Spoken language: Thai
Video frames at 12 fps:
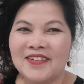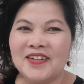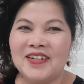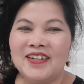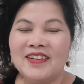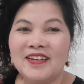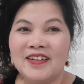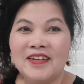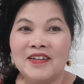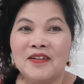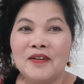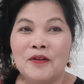
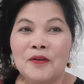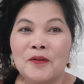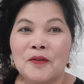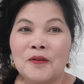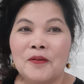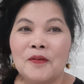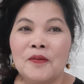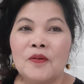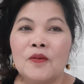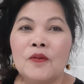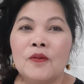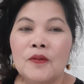
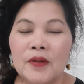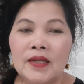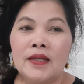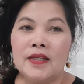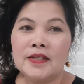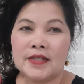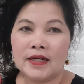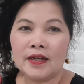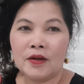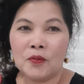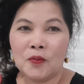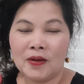เฮ้ยอีฉัน
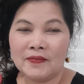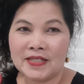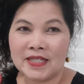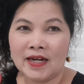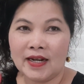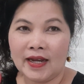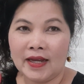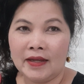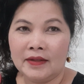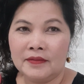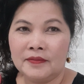กับหัวมาสันละค่ะ